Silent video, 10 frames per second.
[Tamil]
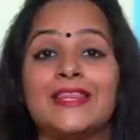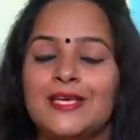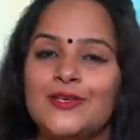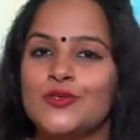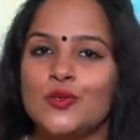
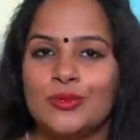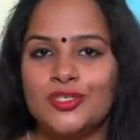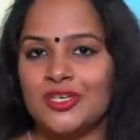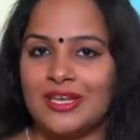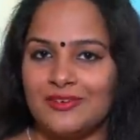தேங்க்யூ ஸோ
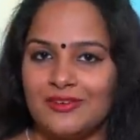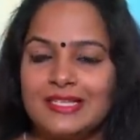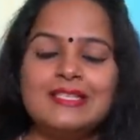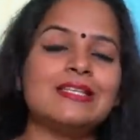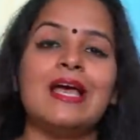மச் இன்
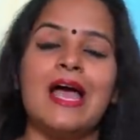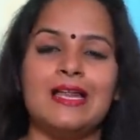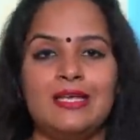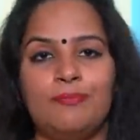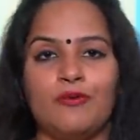அட்வான்ஸ்
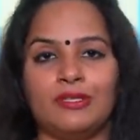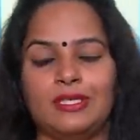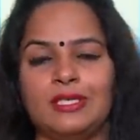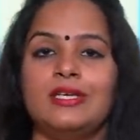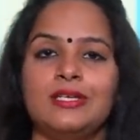அண்ட் இப்போ
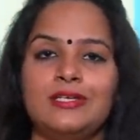வந்துட்டு